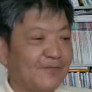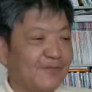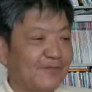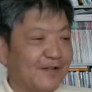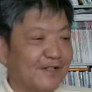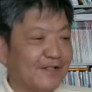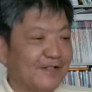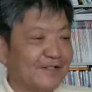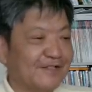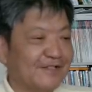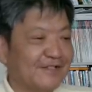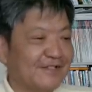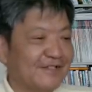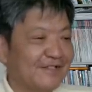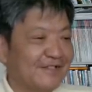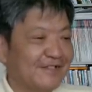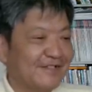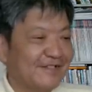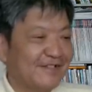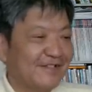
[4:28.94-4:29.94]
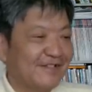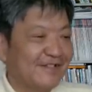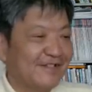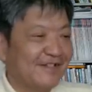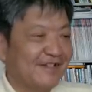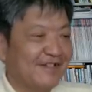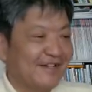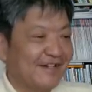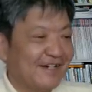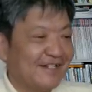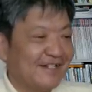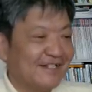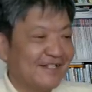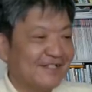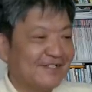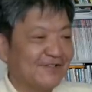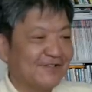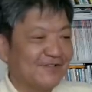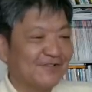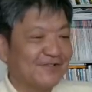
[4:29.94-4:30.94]
ほんまに、えー、
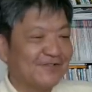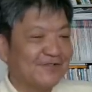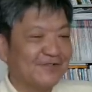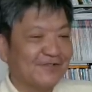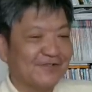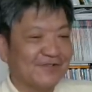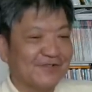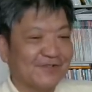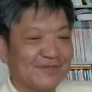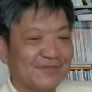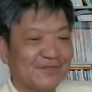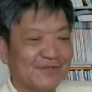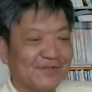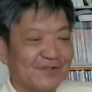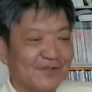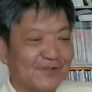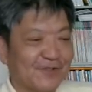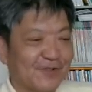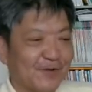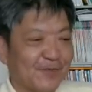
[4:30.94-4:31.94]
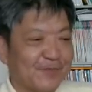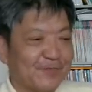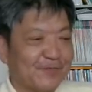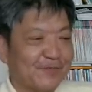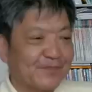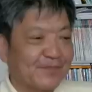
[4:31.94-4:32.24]
話を食料に戻そ